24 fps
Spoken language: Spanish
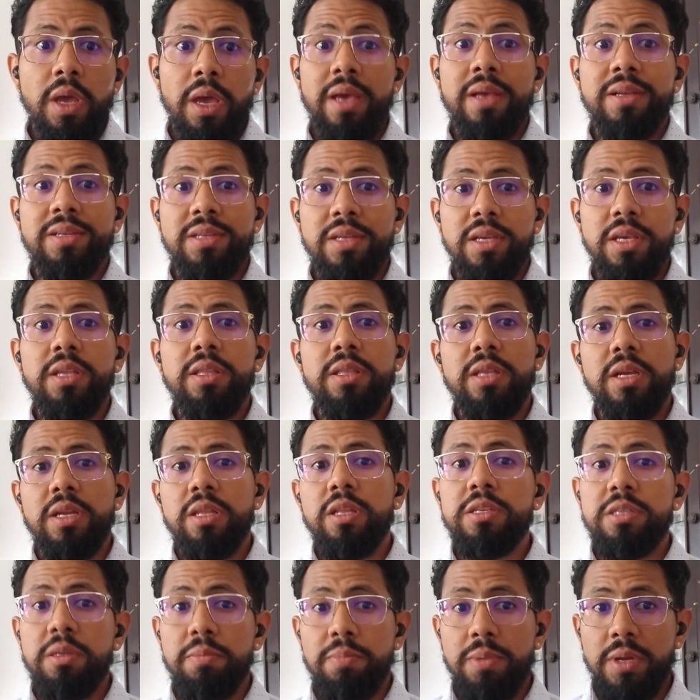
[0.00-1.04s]
Es
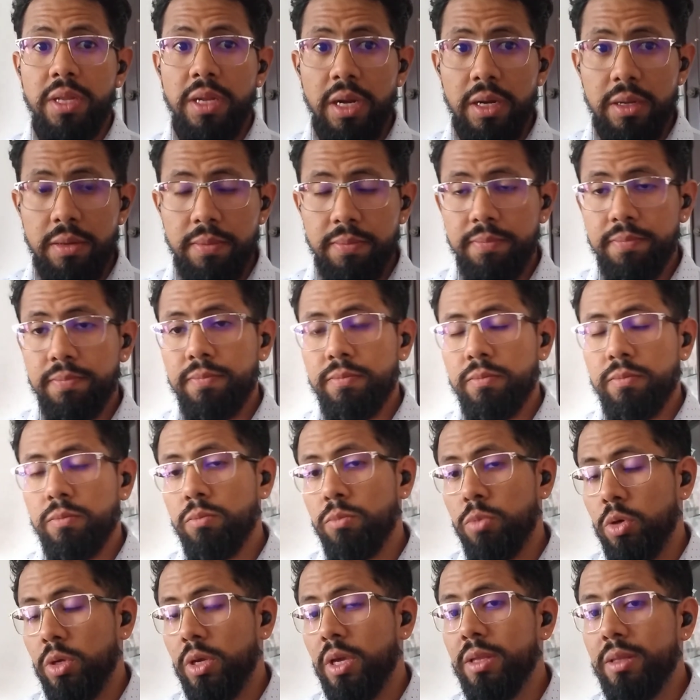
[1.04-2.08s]
interdisciplinar.
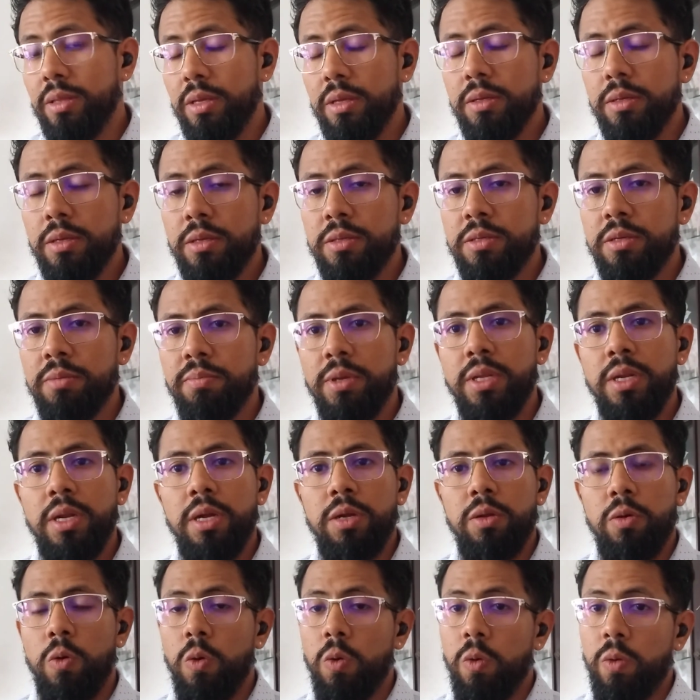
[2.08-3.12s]
¿Por qué
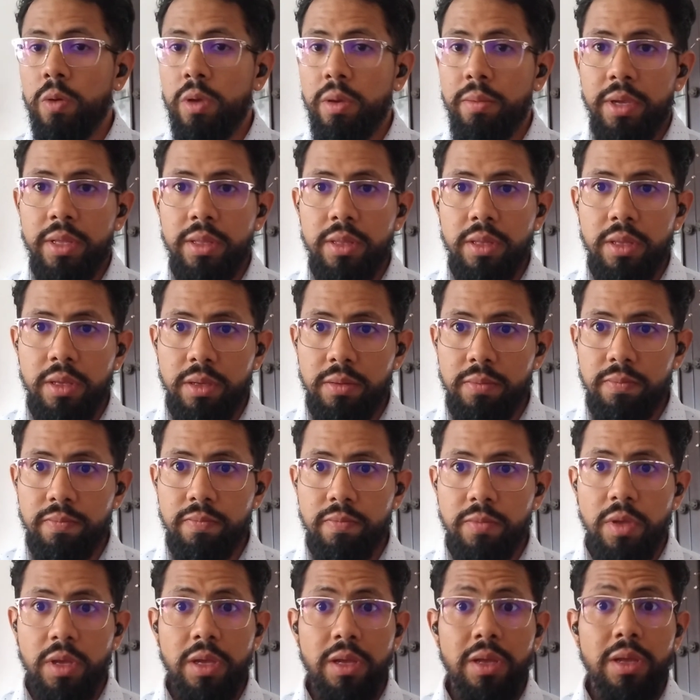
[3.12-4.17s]
interdisciplinar? Obviamente,
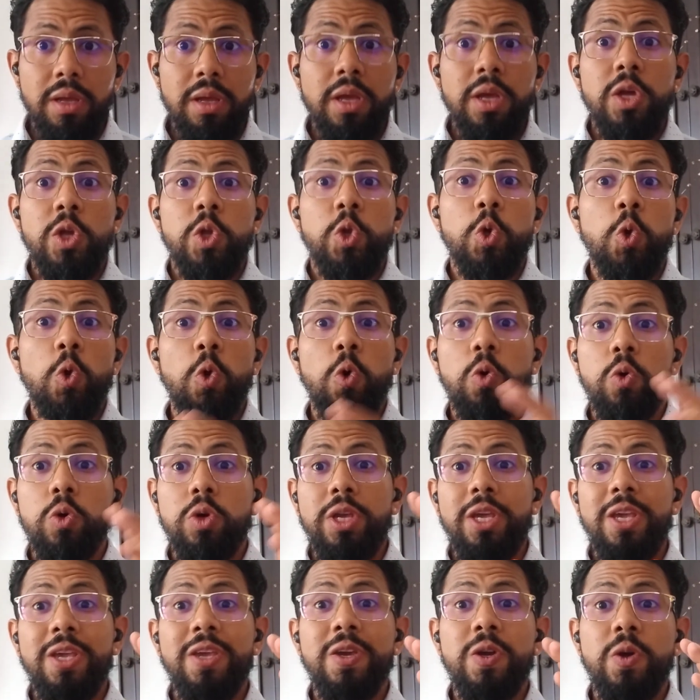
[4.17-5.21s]
nos
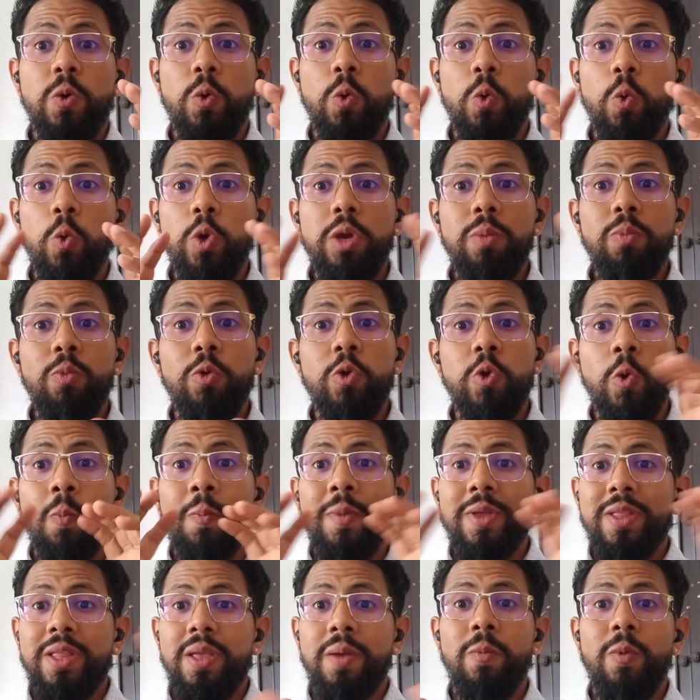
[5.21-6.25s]
incluimos y nos
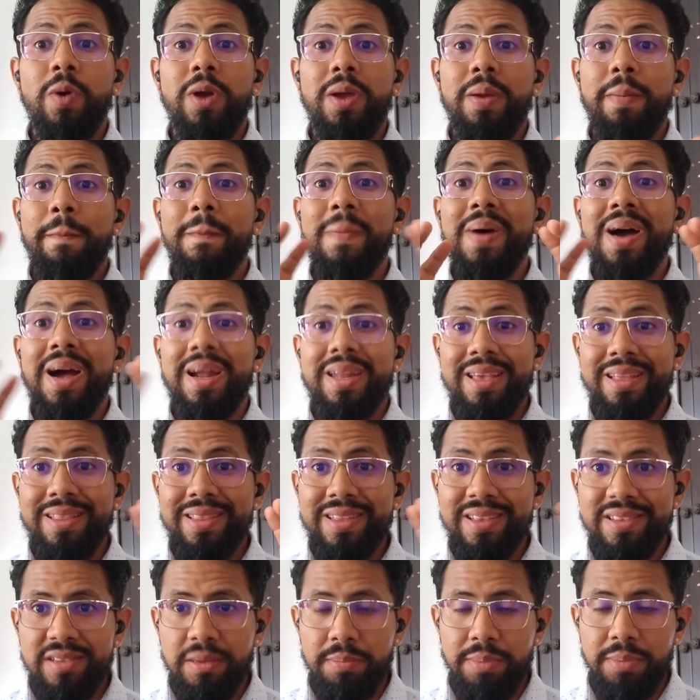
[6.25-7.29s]
metemos en
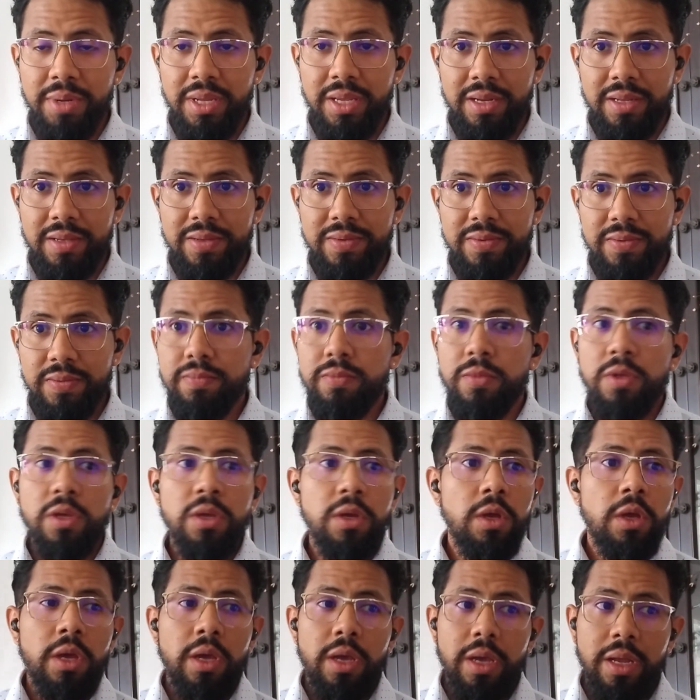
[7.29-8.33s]
varias disciplinas.
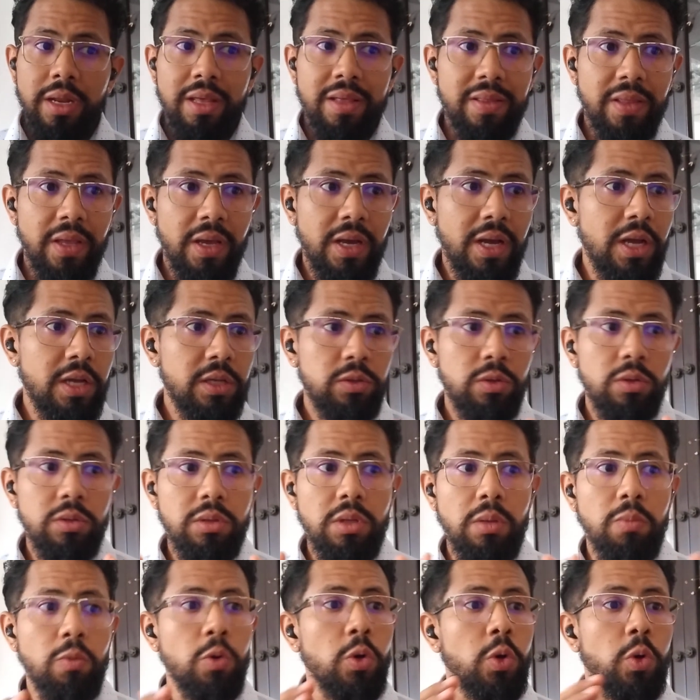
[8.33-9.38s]
En este caso
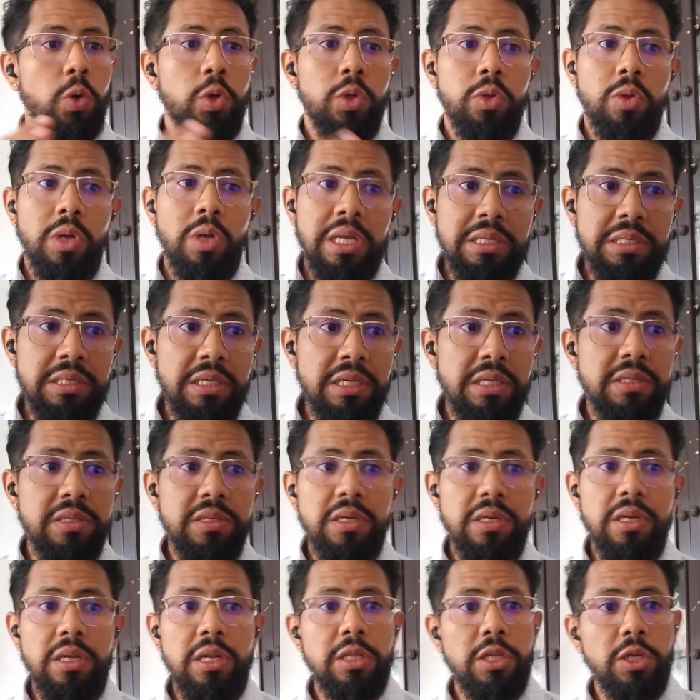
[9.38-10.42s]
estamos escogiendo la
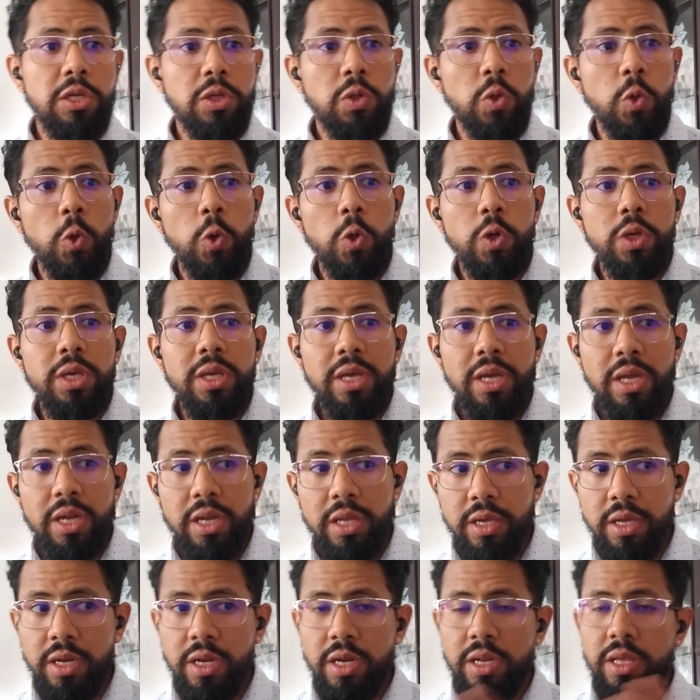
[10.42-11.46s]
ciencia, la tecnología, la
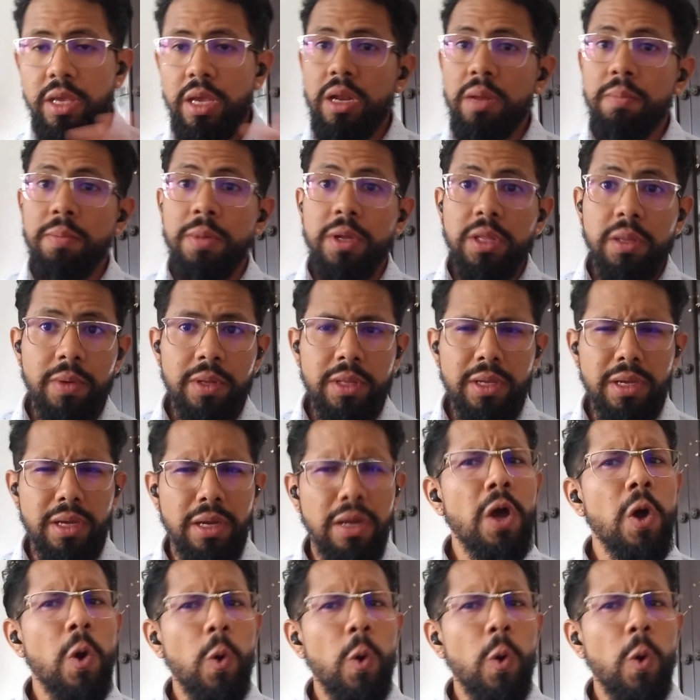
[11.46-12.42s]
ingeniería y las matemáticas.